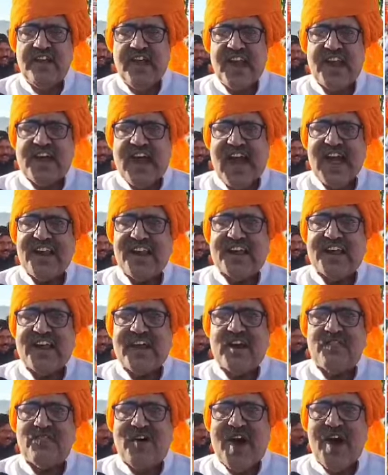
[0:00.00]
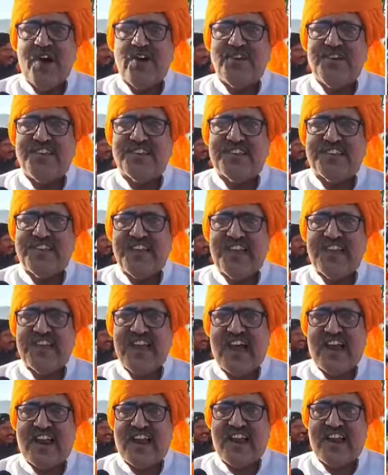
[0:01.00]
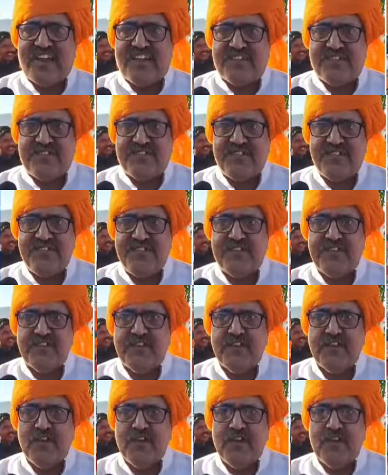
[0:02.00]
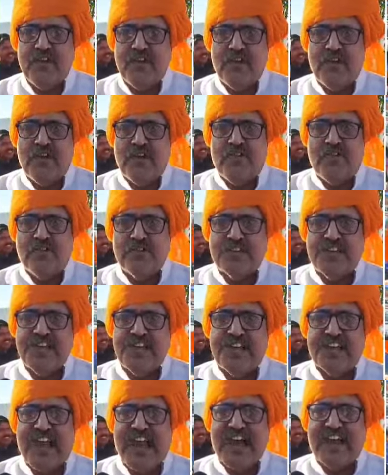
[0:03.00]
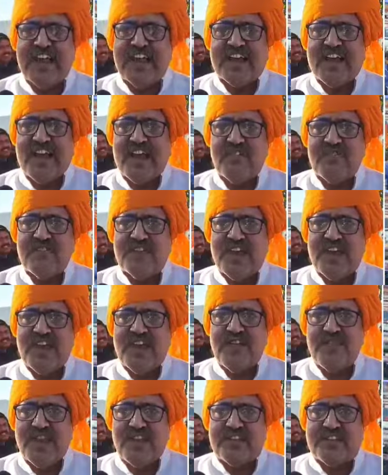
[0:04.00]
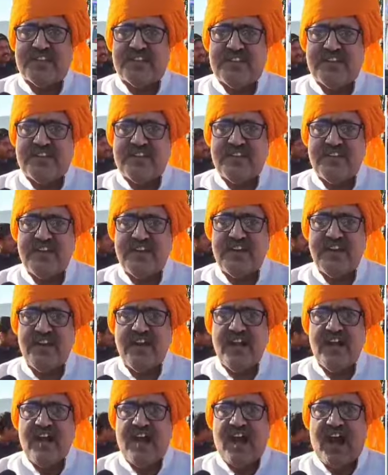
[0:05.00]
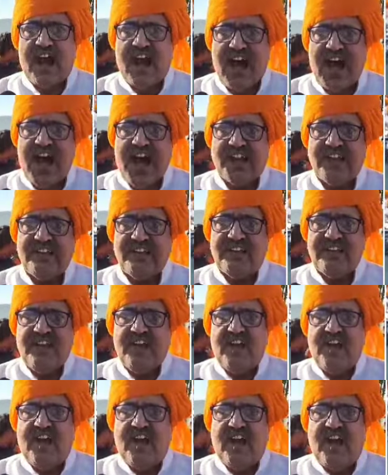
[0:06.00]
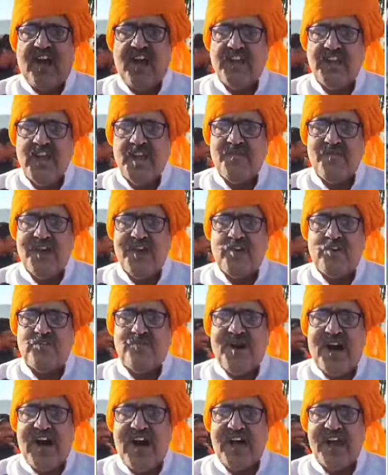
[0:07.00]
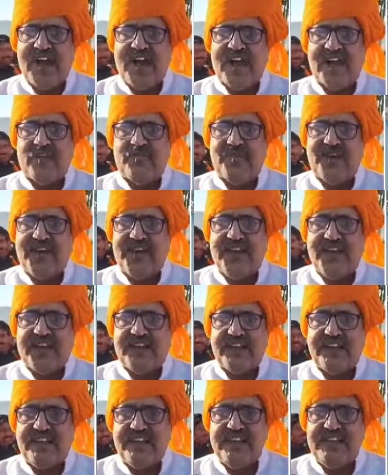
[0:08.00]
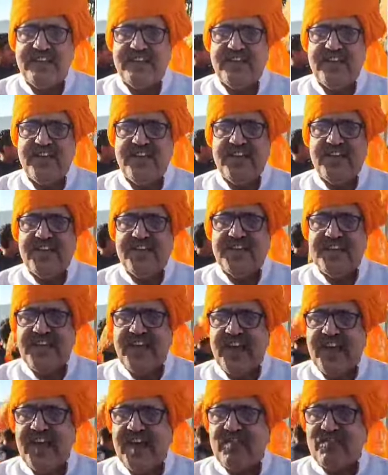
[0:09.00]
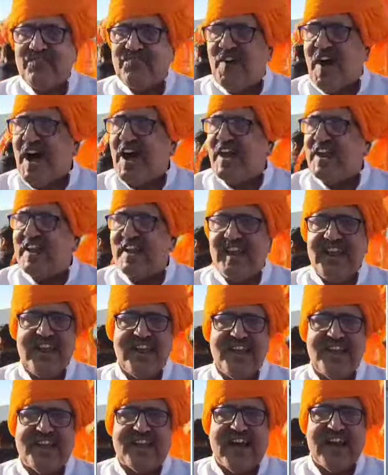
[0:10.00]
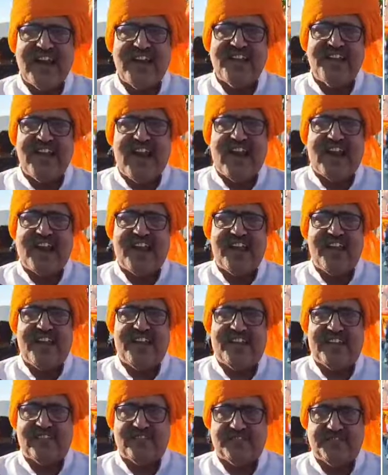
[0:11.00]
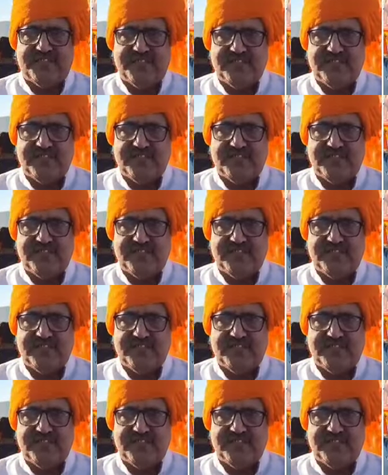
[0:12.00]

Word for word: यह कार्यक्रम आयोजित किए जा रहे हैं उसी कार्यक्रम के निमित्त आज अजय मेरू महानगर में यह वाहन रैली निकाली जा रही है